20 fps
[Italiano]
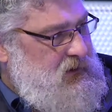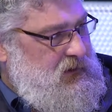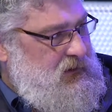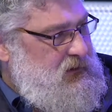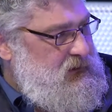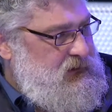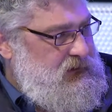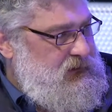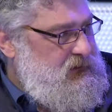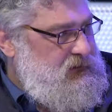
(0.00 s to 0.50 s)
Ecco,
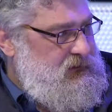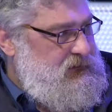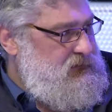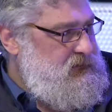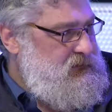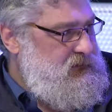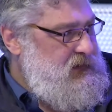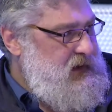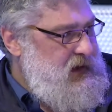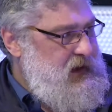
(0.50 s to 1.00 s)
tra questi
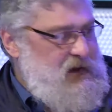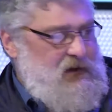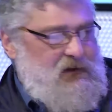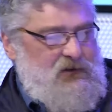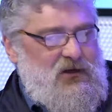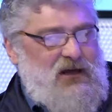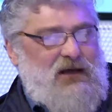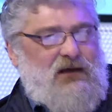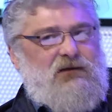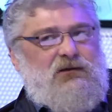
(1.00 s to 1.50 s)
nomi eh,
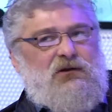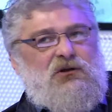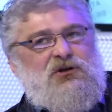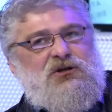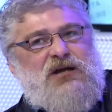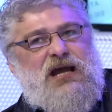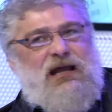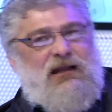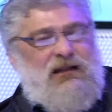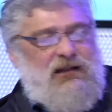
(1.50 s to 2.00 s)
ci cioè, sarà
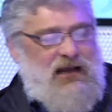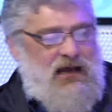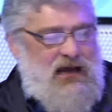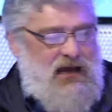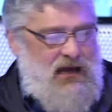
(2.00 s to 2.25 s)
sicuramente...